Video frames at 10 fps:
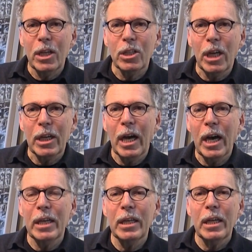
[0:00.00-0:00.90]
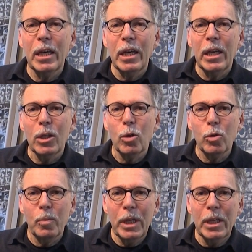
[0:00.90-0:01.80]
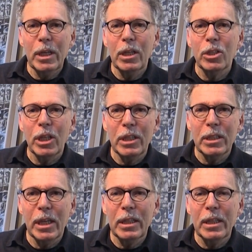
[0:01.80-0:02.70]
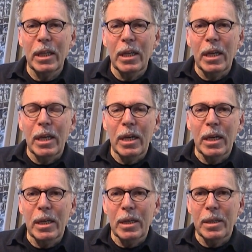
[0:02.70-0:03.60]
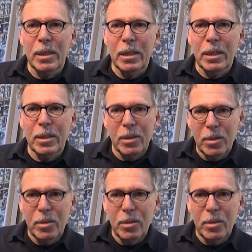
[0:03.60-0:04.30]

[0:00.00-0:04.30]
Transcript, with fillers: in Shanghai, in Kunming, in Shenzhen, äh, äh,